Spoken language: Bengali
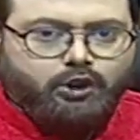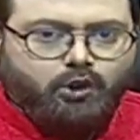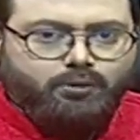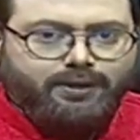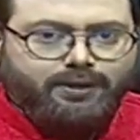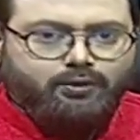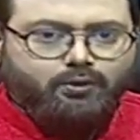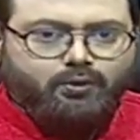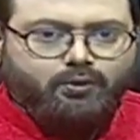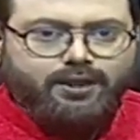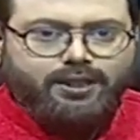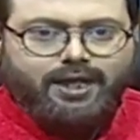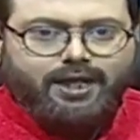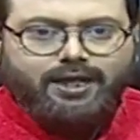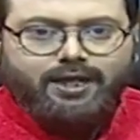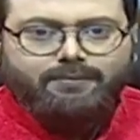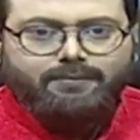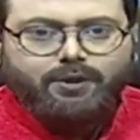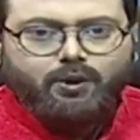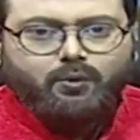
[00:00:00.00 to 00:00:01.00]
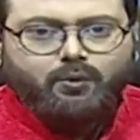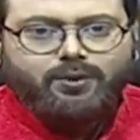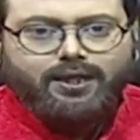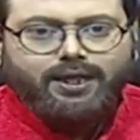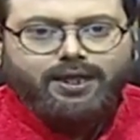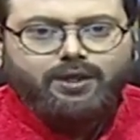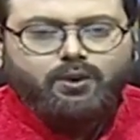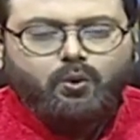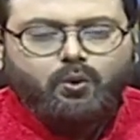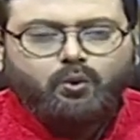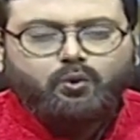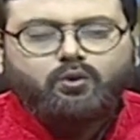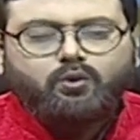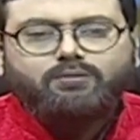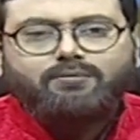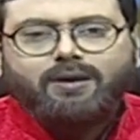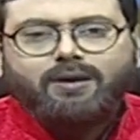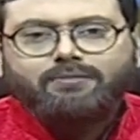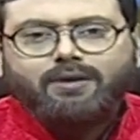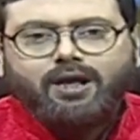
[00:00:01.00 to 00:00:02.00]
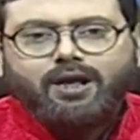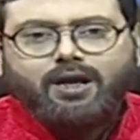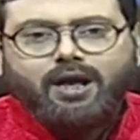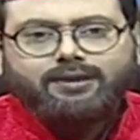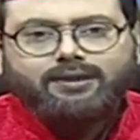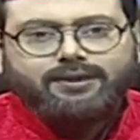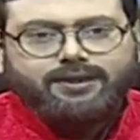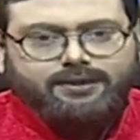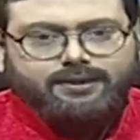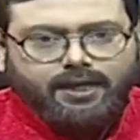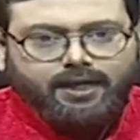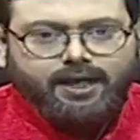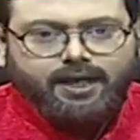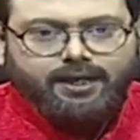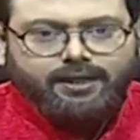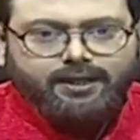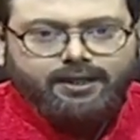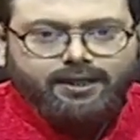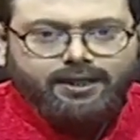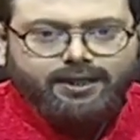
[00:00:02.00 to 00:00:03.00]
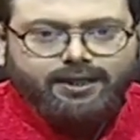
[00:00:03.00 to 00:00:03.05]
সোমেন্দু অধিকারীর বিরুদ্ধে নতুন মামলা কাঁথি থানায়